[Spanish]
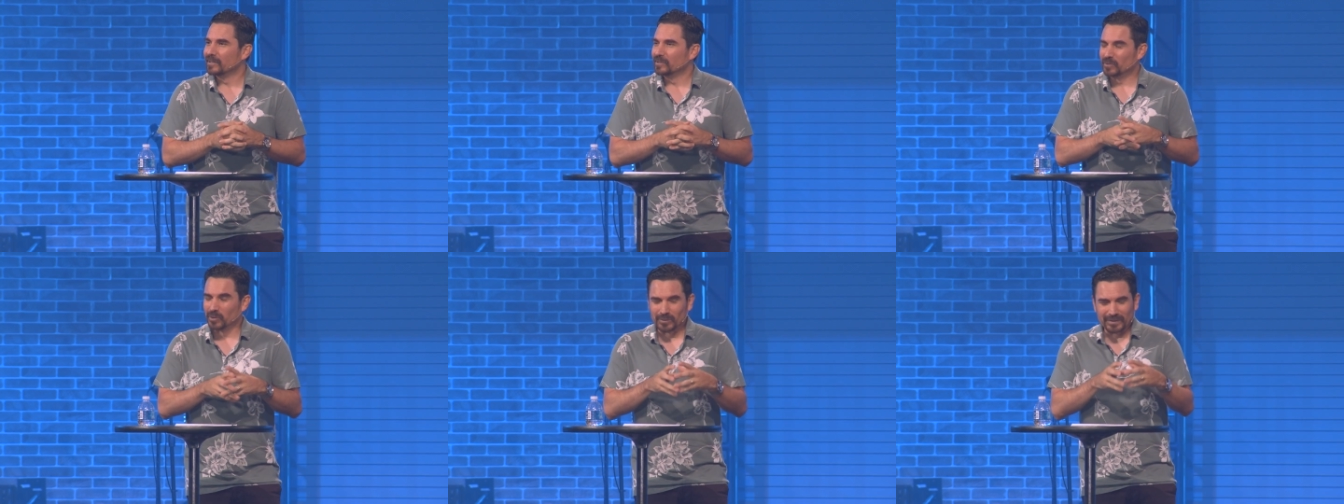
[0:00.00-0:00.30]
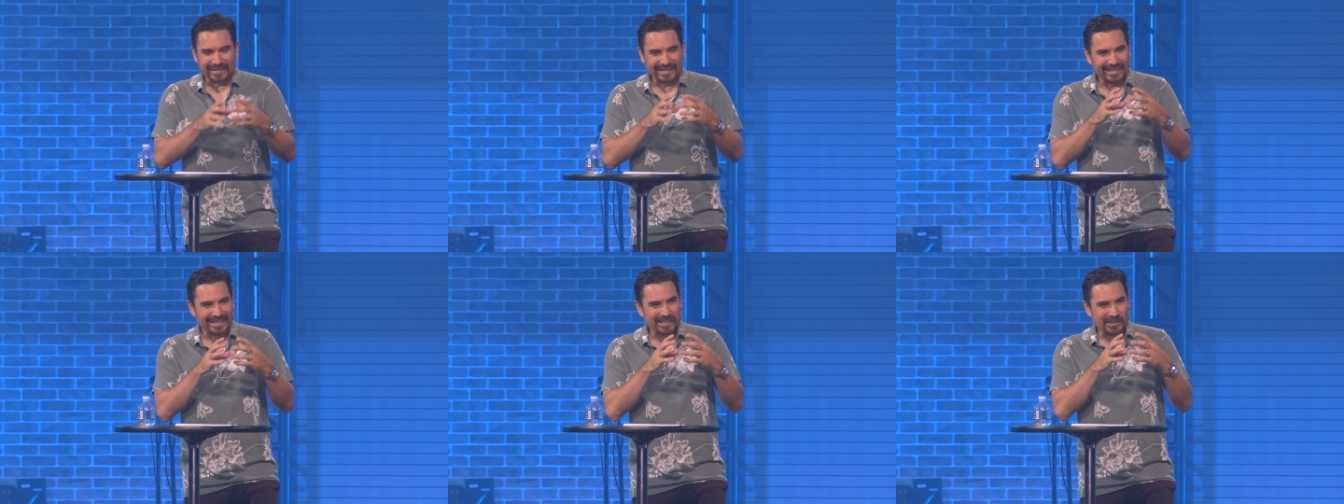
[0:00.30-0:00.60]

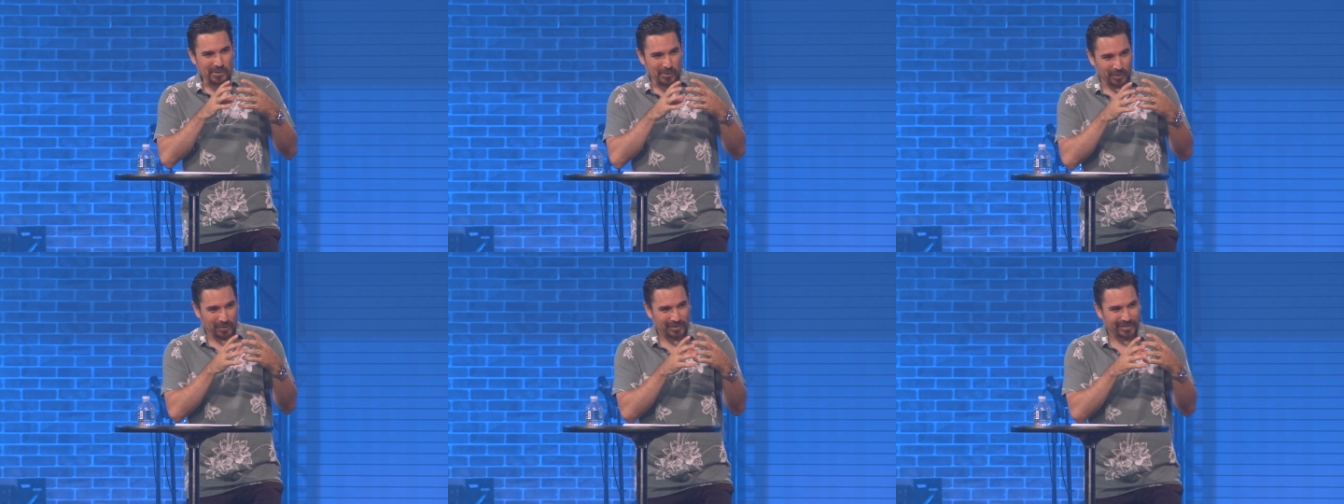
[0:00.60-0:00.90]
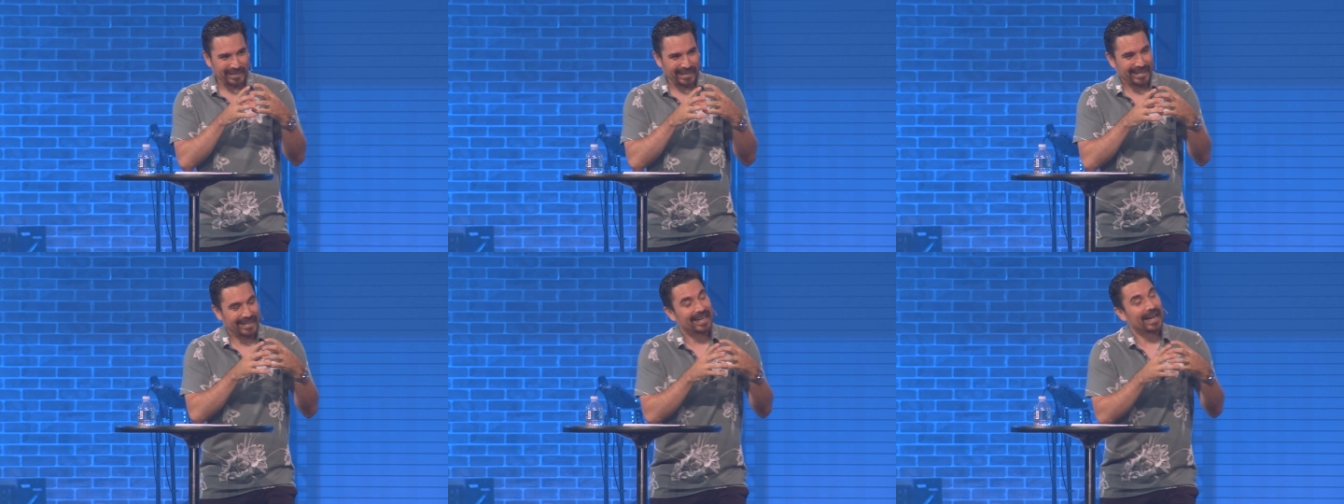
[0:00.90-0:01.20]
donde
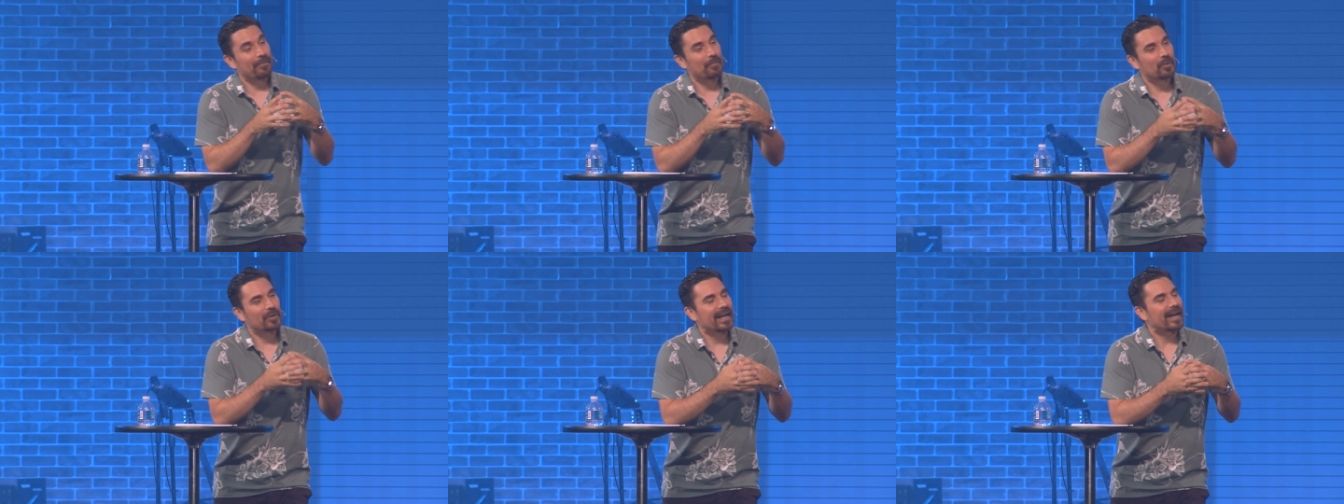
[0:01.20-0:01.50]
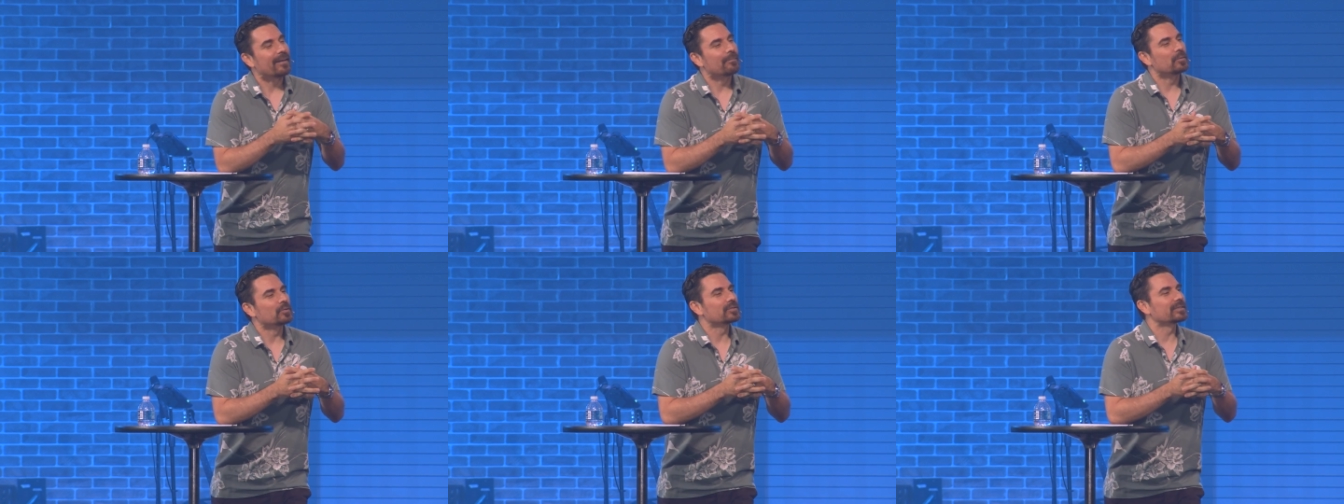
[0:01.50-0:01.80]
nos
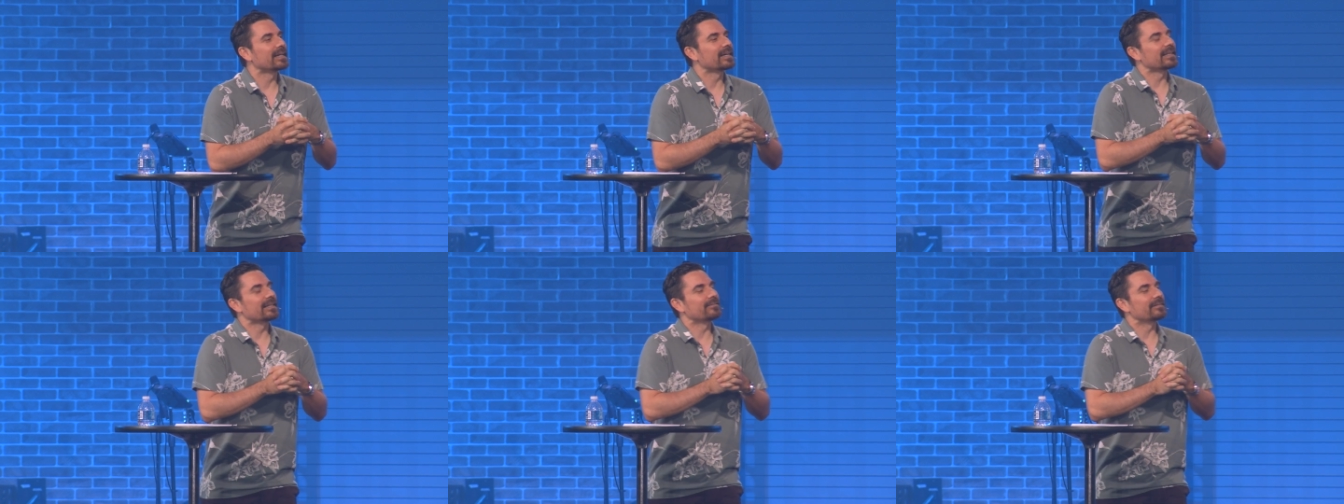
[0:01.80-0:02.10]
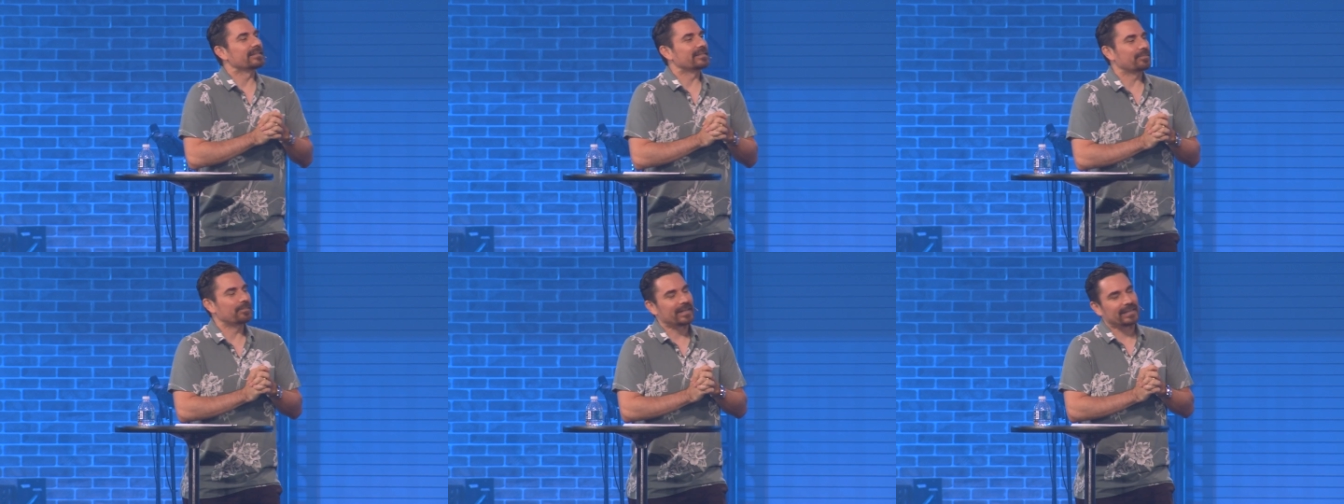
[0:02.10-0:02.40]
enamoramos cada
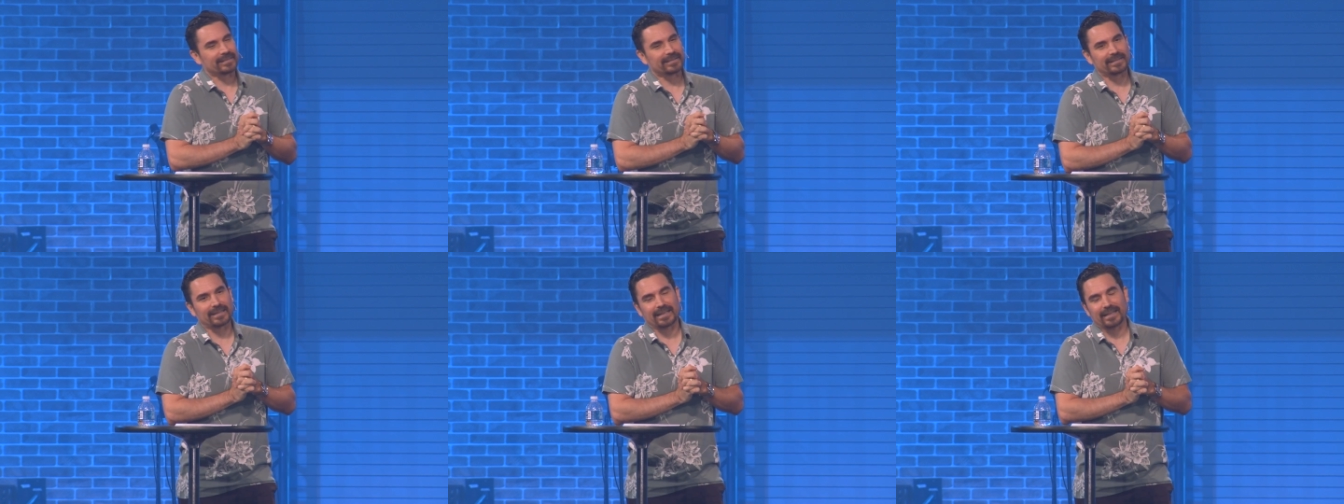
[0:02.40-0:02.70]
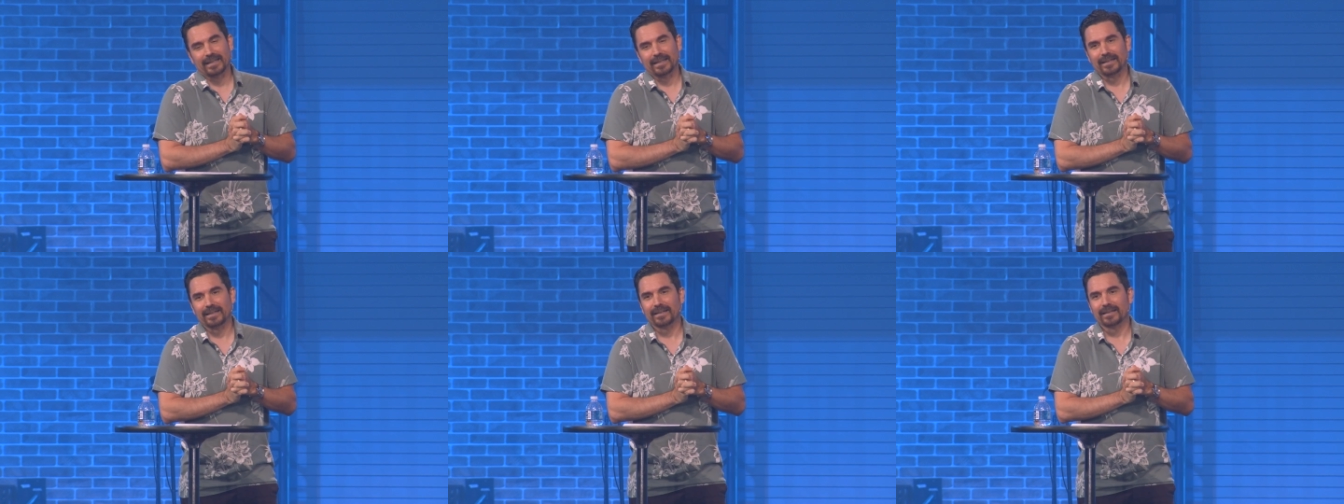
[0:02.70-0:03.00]
vez más
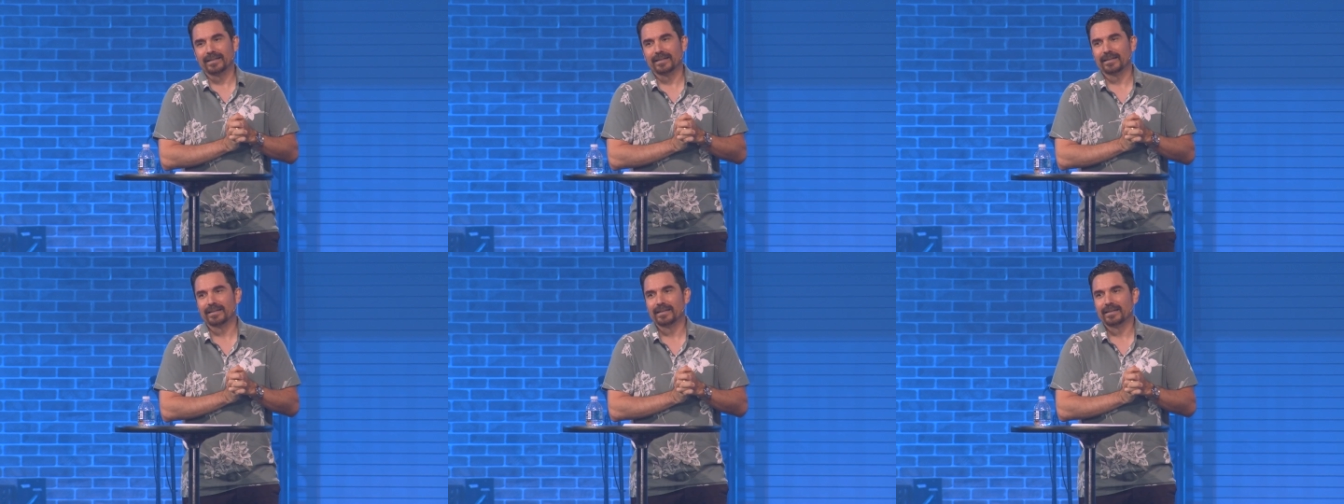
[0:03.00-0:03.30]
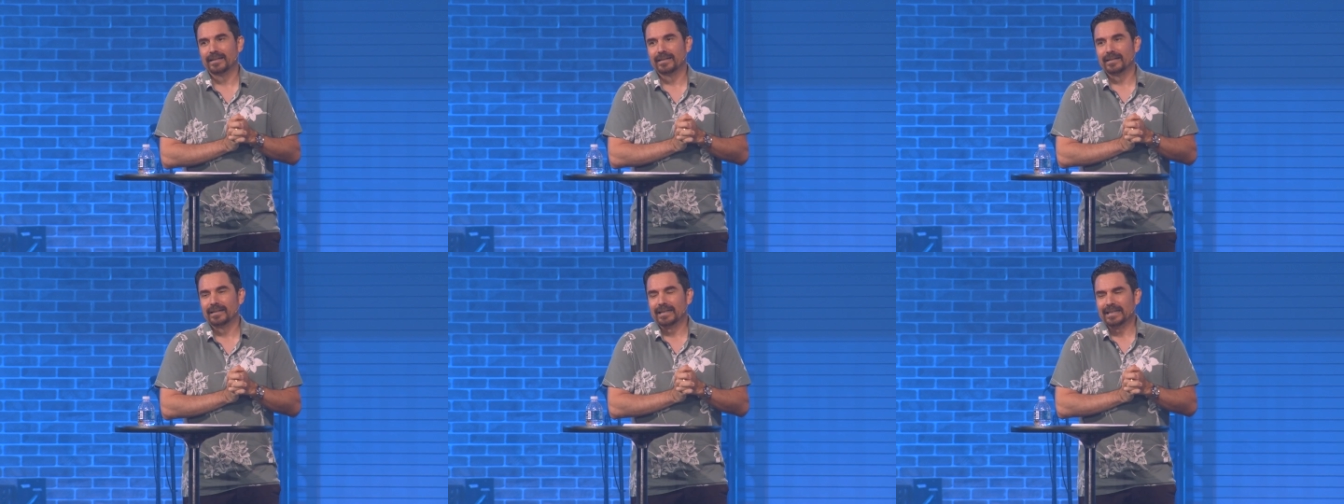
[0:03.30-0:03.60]
de
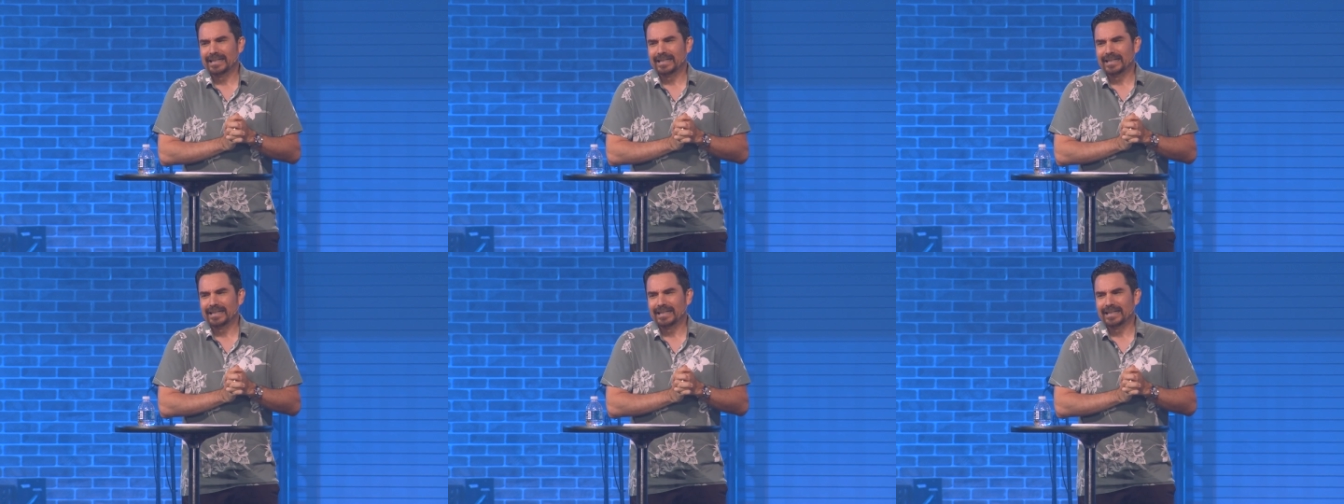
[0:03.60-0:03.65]
Él